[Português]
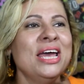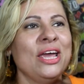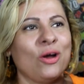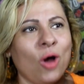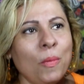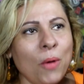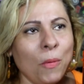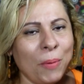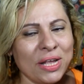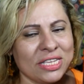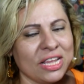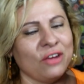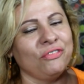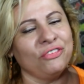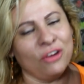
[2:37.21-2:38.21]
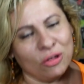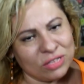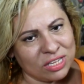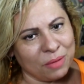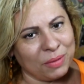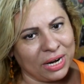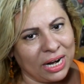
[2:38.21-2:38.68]
E como eu passei o final
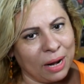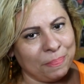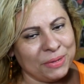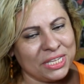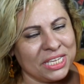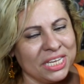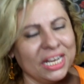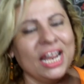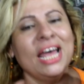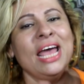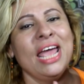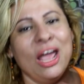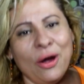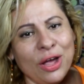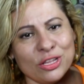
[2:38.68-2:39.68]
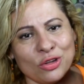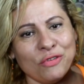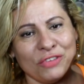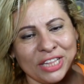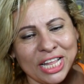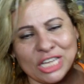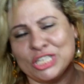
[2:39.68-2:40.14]
de semana na piscina, eu
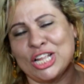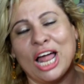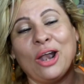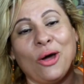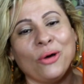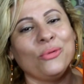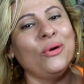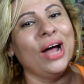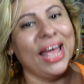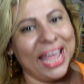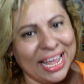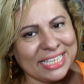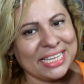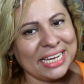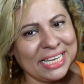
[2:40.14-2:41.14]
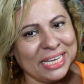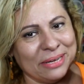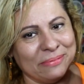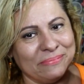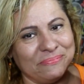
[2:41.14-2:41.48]
resolvi testar logo esse aqui.